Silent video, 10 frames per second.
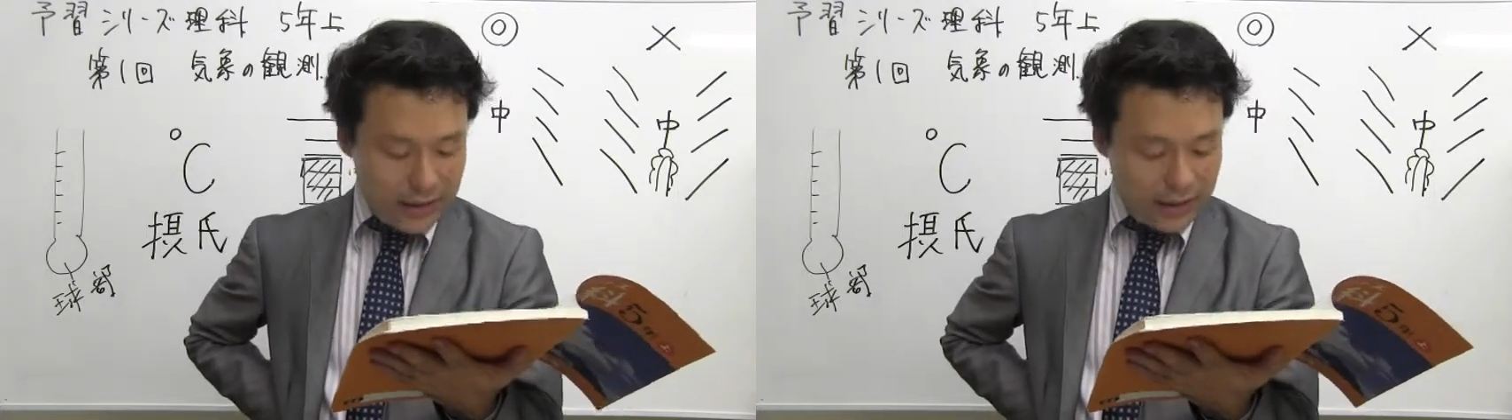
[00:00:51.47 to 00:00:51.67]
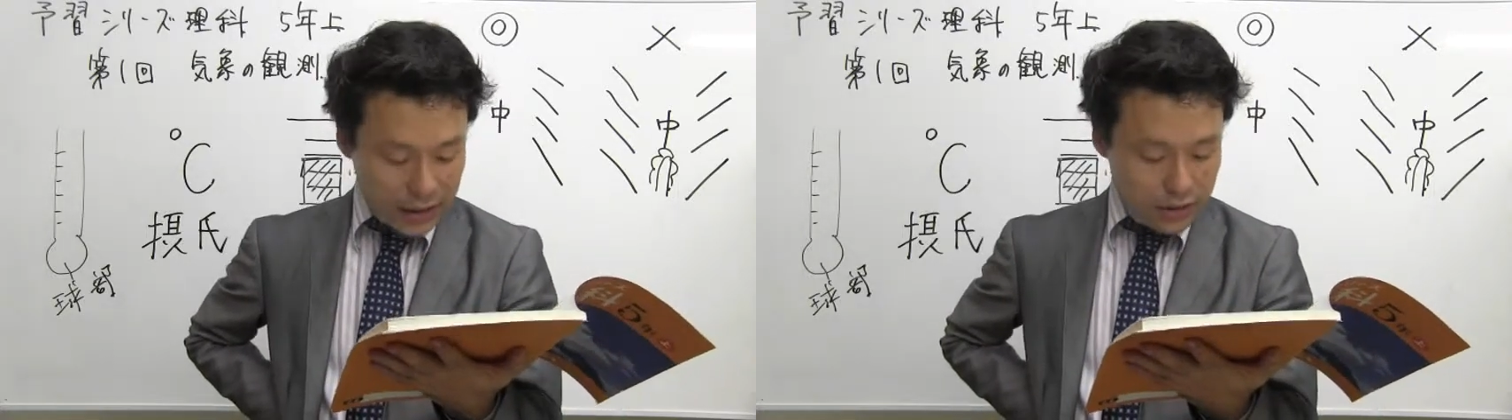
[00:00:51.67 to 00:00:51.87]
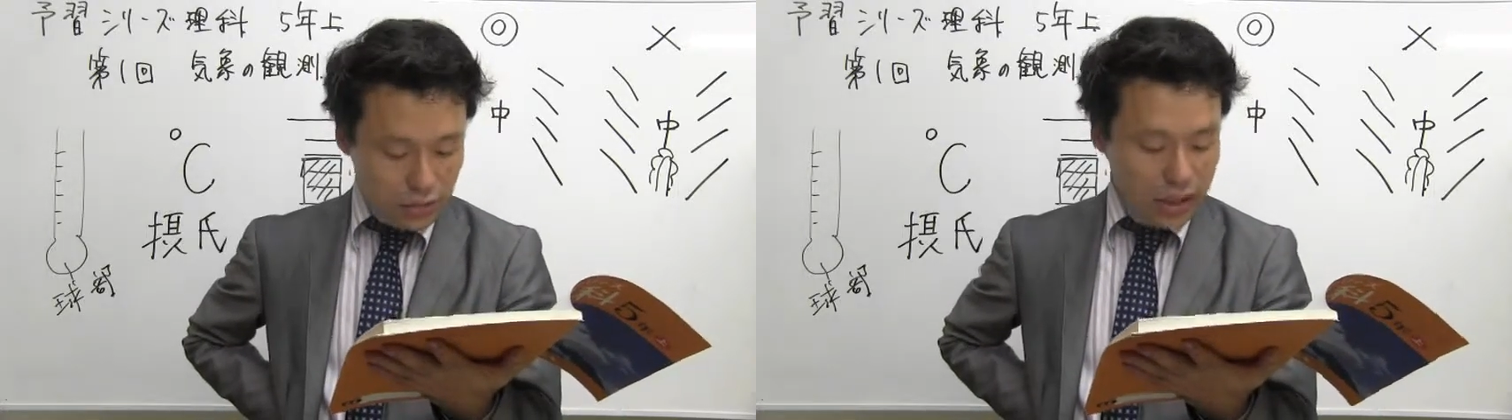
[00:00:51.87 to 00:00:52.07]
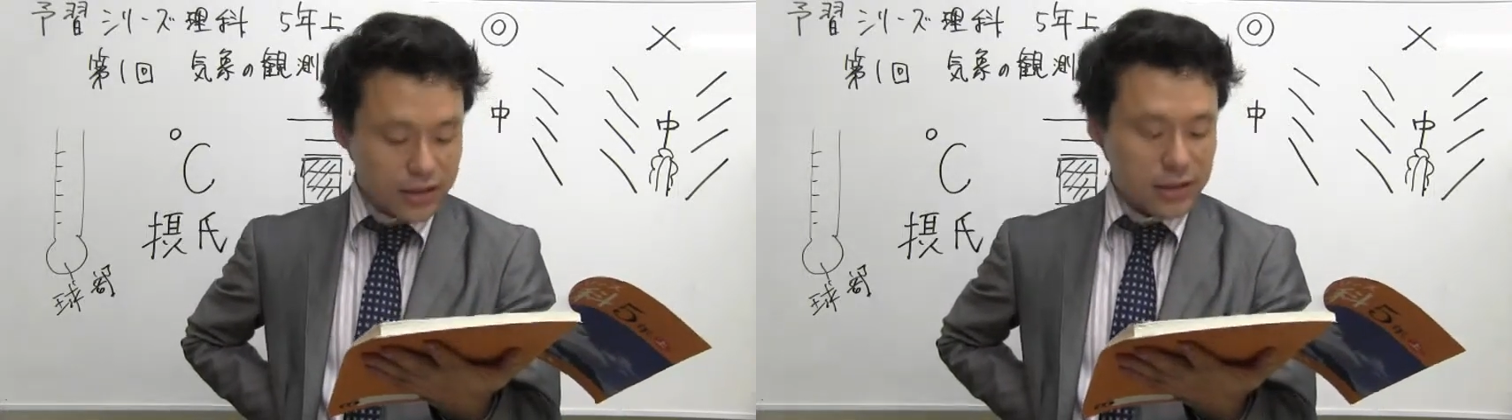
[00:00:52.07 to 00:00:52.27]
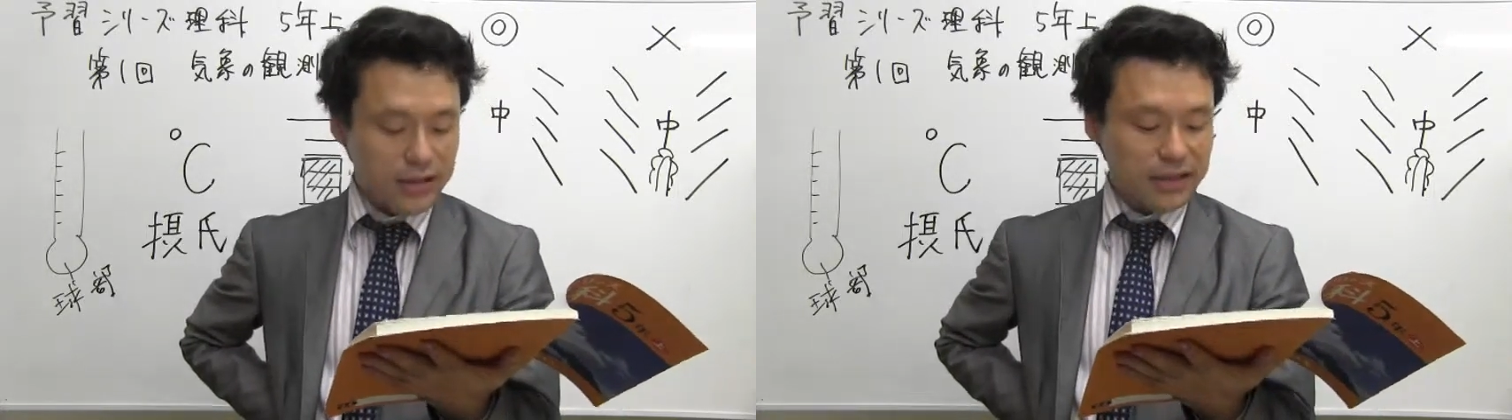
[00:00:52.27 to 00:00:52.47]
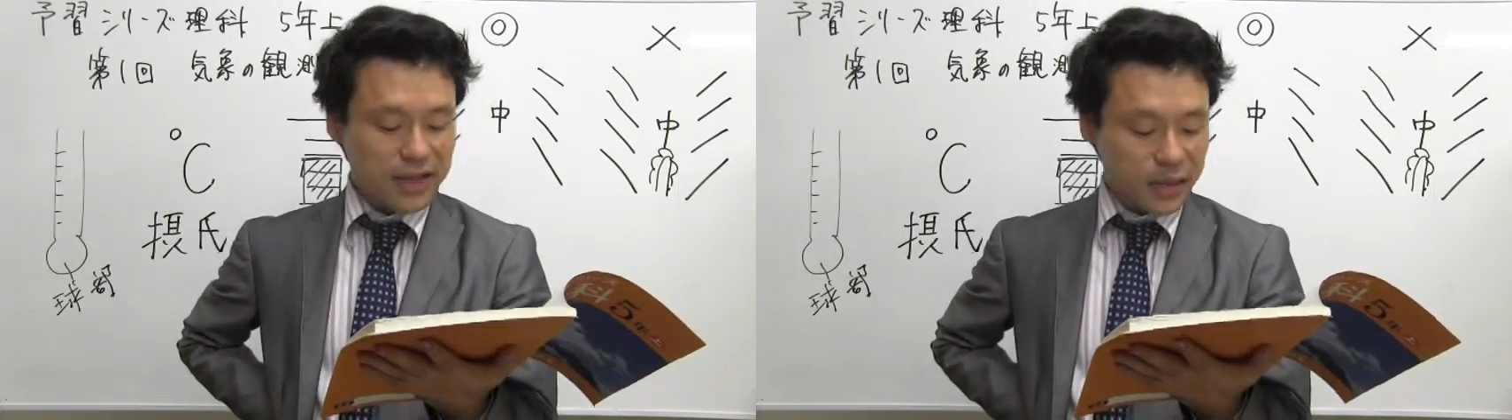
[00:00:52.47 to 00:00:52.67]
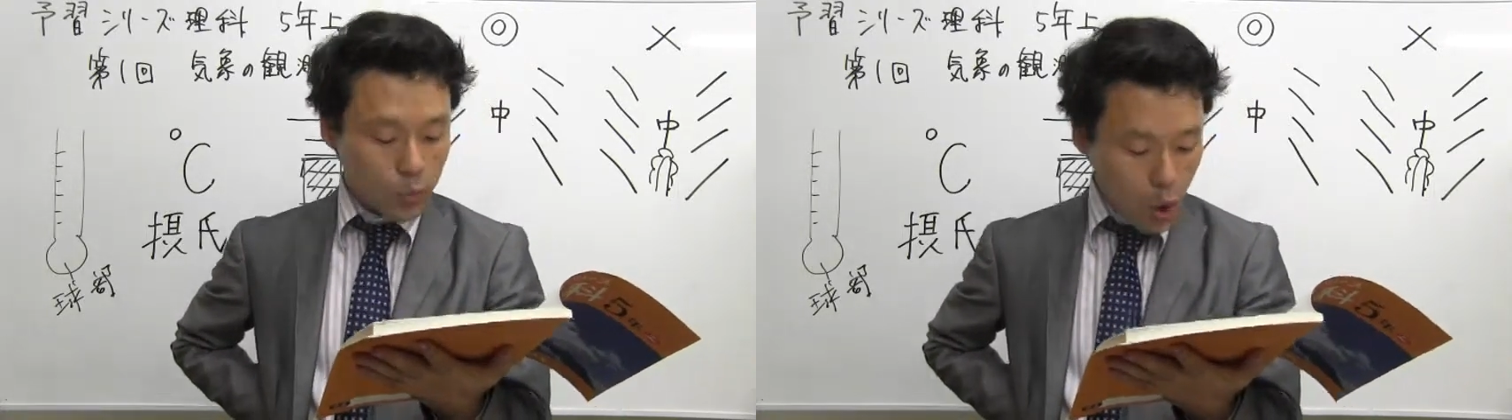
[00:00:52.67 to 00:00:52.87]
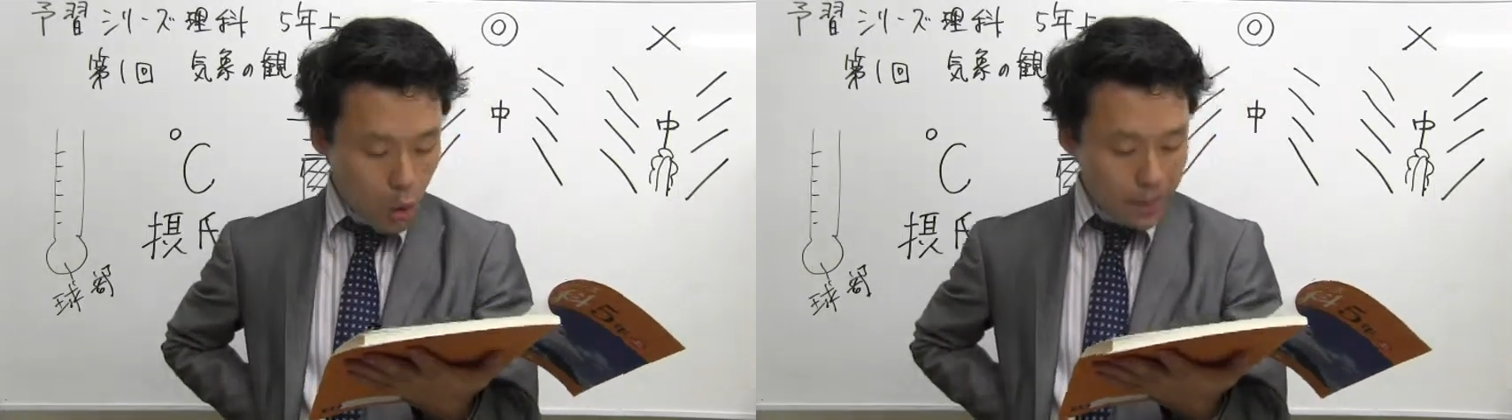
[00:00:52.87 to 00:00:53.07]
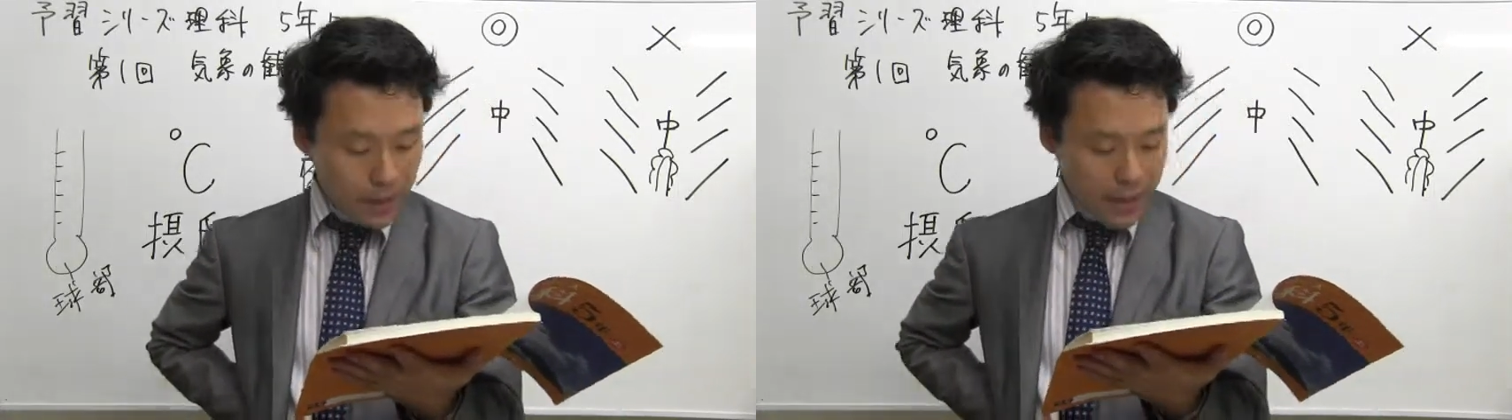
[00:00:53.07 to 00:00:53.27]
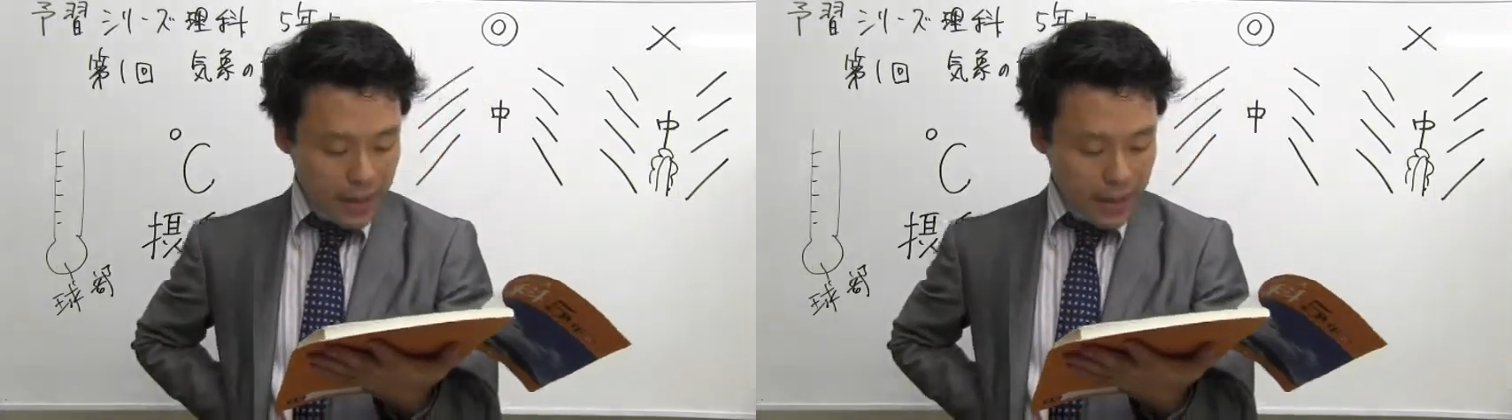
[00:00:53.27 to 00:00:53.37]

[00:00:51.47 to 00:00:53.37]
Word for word: いかなっていう感じなんですけれども、